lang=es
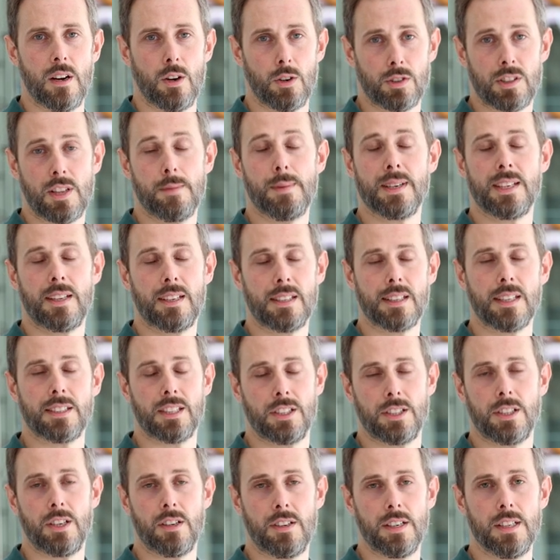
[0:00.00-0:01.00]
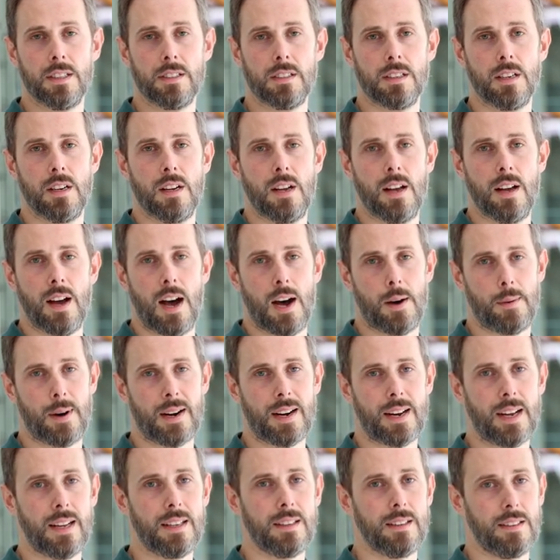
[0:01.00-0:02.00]
Los temas de estas sesiones
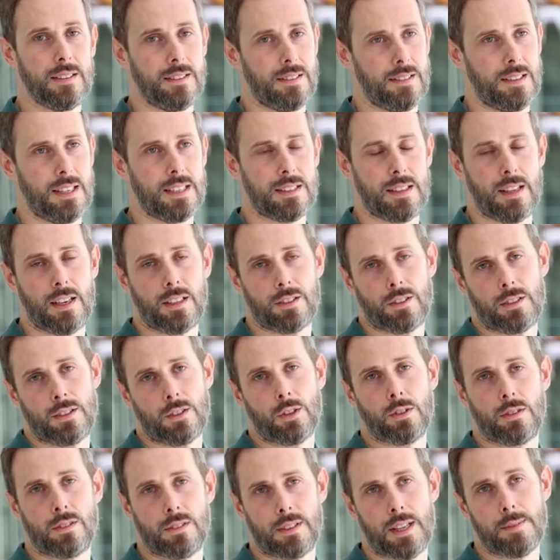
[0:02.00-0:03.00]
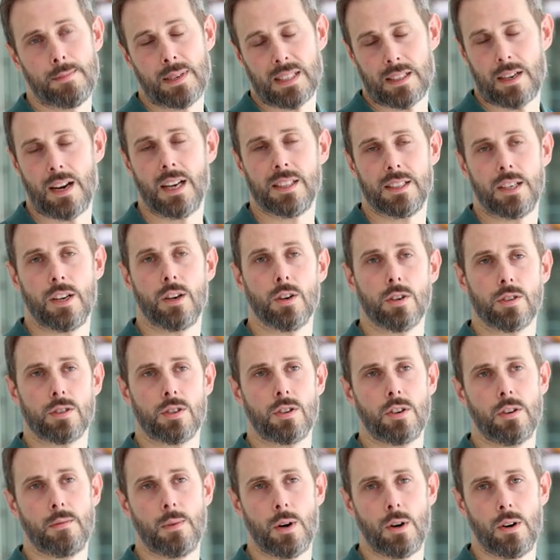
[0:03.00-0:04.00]
abarcan desde temas
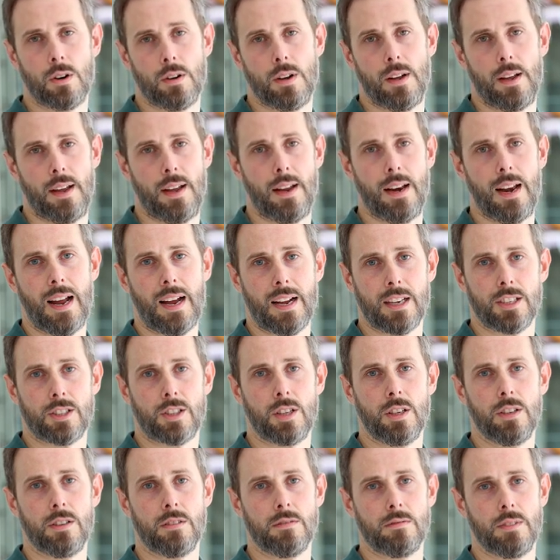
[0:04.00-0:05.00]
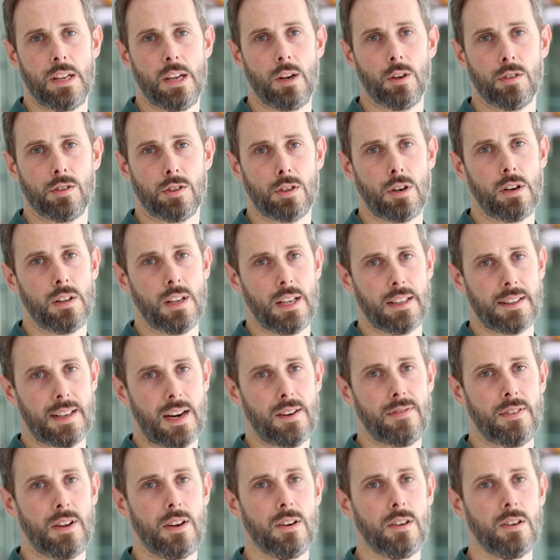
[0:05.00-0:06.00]
clásicos como eh, la gestión y control del
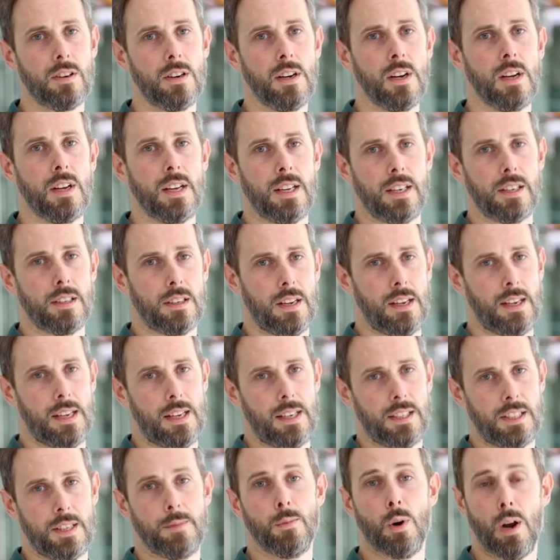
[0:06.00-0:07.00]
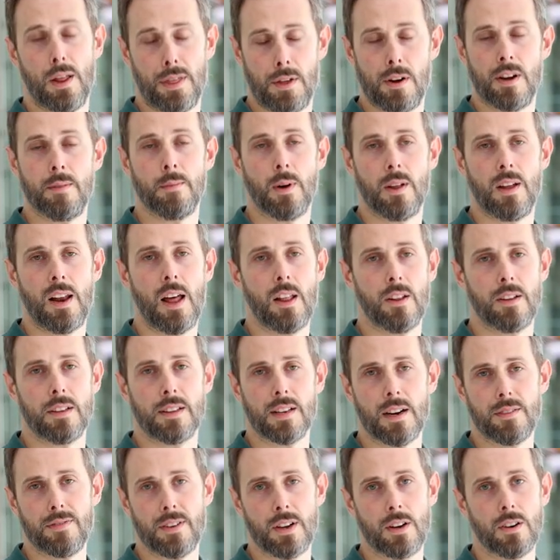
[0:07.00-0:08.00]
tráfico, eh, simulación y modelado
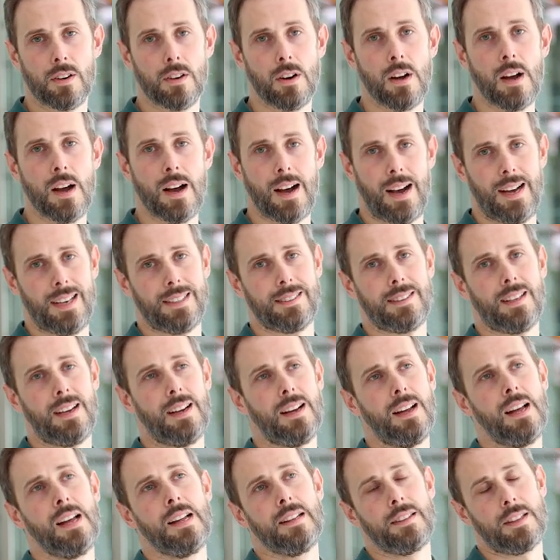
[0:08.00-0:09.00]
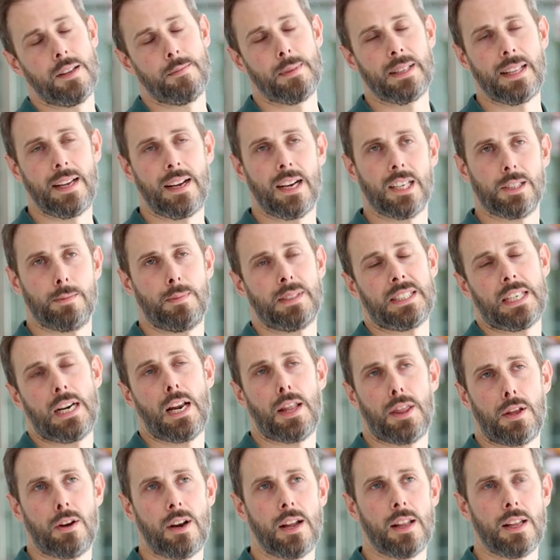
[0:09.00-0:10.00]
de tráfico, hasta temáticas más
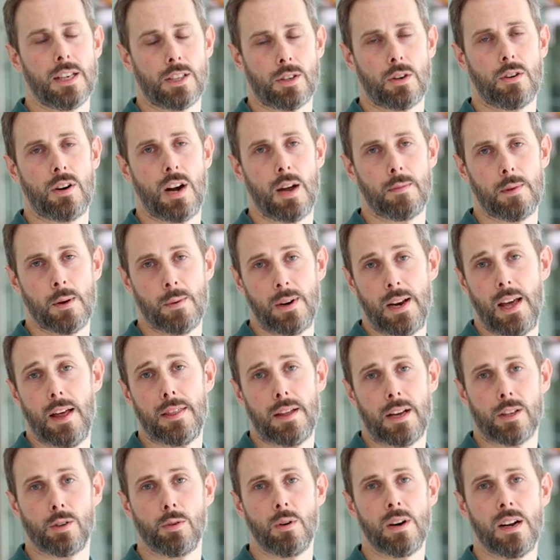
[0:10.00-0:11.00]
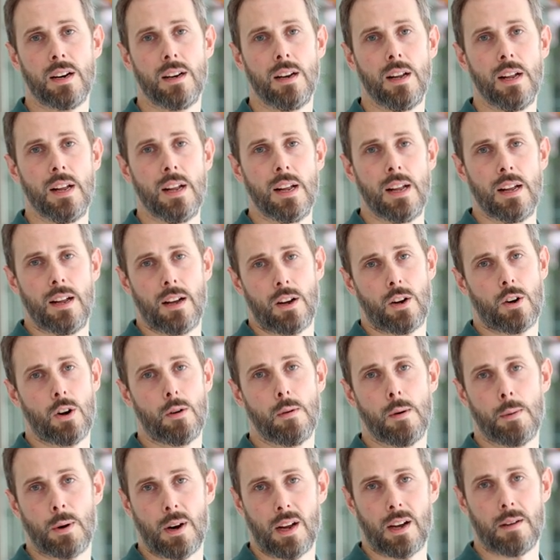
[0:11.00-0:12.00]
relacionadas con la movilidad actual
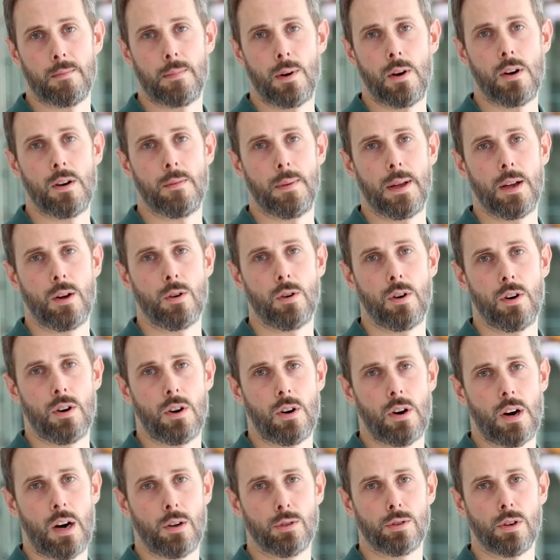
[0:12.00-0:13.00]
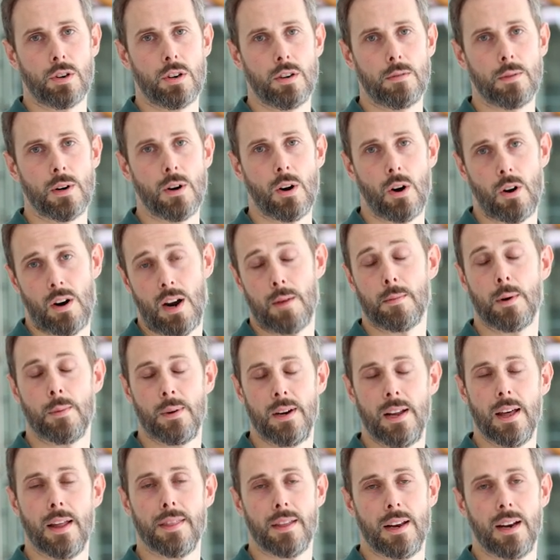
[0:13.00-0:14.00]
como por ejemplo el vehículo autónomo o la
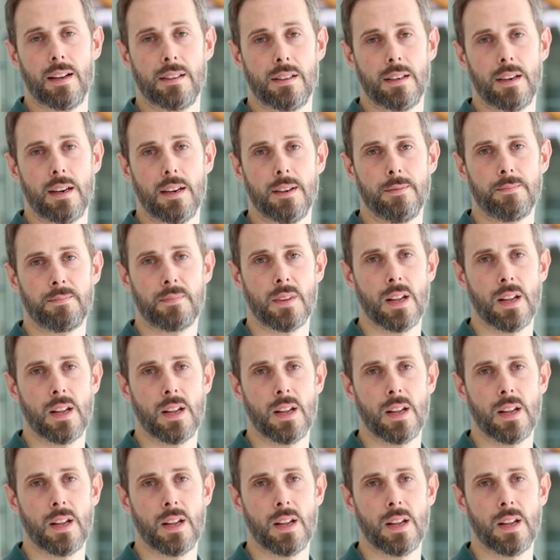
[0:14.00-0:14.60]
movilidad eléctrica.